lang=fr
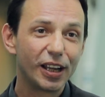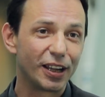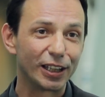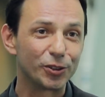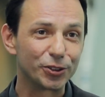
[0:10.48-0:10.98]

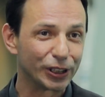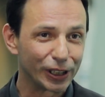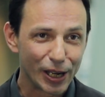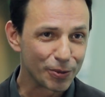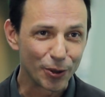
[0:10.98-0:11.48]
avec le
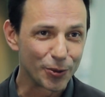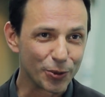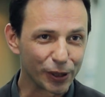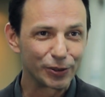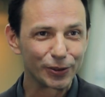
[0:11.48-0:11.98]
célèbre
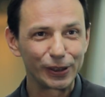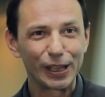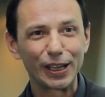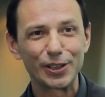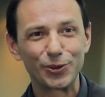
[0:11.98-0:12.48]
bruit de
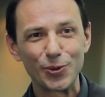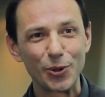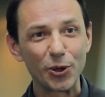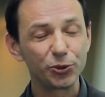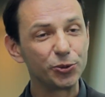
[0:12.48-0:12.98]
claquage de
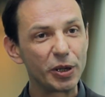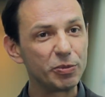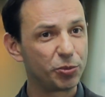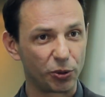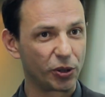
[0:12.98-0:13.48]
porte ou
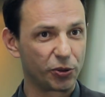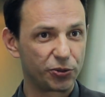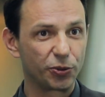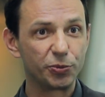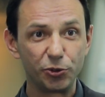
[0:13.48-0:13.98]
même pour les
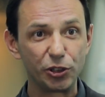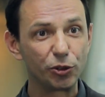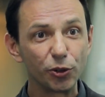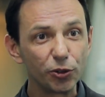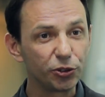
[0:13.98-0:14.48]
sons
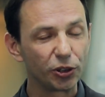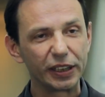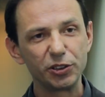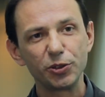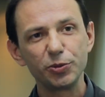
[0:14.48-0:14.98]
musicaux de
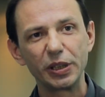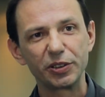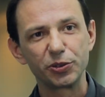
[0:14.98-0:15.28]
radio, bien